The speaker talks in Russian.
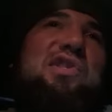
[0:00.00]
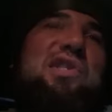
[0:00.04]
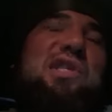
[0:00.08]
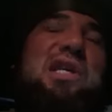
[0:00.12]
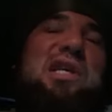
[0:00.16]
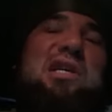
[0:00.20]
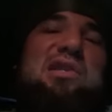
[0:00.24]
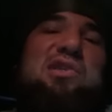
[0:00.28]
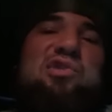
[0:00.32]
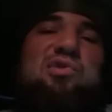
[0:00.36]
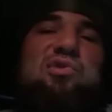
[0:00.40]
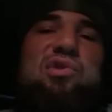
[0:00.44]

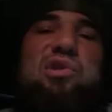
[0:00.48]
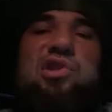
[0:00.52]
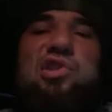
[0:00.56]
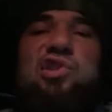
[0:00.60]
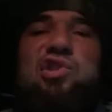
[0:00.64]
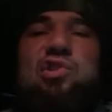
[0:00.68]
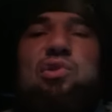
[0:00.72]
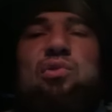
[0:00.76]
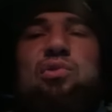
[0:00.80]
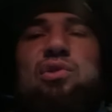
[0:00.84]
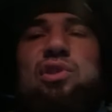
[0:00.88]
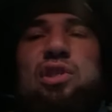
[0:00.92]
сразу в
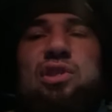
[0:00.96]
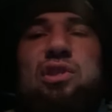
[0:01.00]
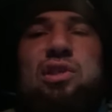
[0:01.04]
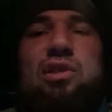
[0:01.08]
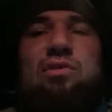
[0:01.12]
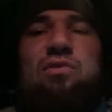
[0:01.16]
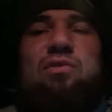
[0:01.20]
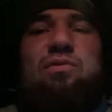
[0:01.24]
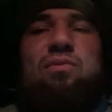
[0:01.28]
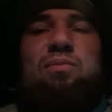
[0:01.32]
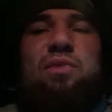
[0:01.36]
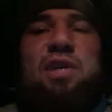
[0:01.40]

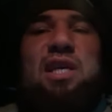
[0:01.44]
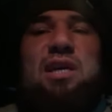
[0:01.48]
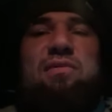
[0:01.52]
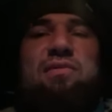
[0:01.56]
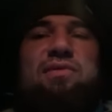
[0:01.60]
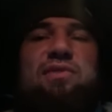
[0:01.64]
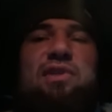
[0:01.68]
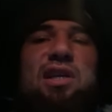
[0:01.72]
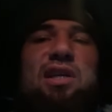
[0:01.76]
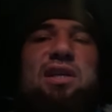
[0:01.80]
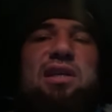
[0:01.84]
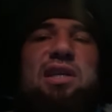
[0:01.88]
Ростов-на-Дону. Прямо
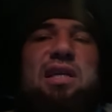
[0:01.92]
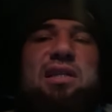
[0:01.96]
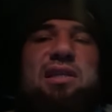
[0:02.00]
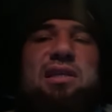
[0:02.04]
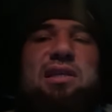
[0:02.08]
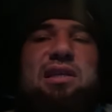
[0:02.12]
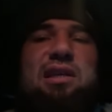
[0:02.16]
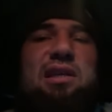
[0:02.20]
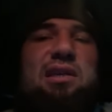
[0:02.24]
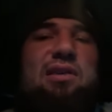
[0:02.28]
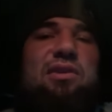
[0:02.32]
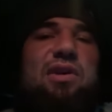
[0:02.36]
в
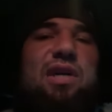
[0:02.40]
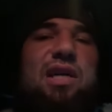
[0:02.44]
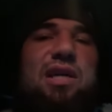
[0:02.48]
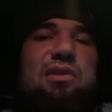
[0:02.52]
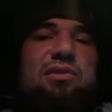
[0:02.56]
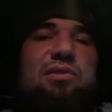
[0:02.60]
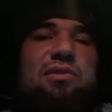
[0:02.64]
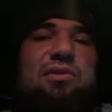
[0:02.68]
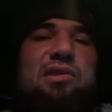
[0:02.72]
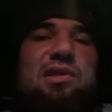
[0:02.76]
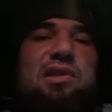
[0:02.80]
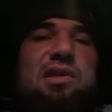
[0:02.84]
Таиланде
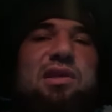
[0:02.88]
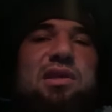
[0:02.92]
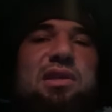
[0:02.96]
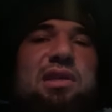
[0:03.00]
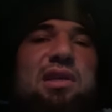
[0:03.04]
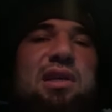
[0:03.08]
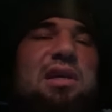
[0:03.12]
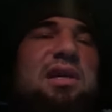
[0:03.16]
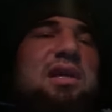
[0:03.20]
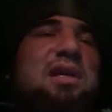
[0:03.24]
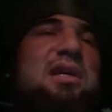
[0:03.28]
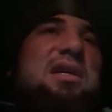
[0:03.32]
договаривался
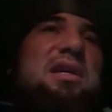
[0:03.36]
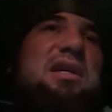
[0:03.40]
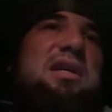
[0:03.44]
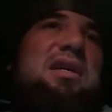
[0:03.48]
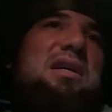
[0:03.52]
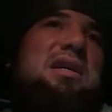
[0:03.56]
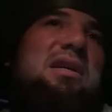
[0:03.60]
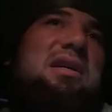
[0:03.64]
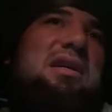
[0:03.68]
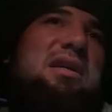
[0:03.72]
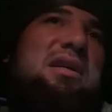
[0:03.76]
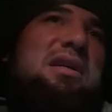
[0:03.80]

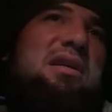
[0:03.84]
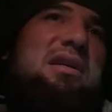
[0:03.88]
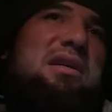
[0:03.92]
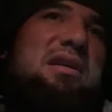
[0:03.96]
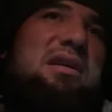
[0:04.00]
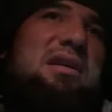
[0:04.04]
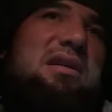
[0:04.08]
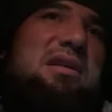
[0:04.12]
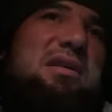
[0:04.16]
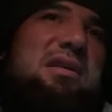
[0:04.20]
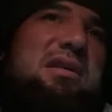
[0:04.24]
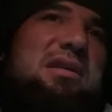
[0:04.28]

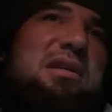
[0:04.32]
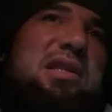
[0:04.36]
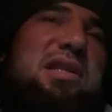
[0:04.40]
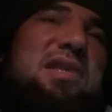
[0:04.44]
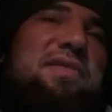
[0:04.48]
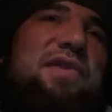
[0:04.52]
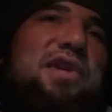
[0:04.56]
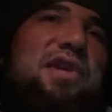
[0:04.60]
а, с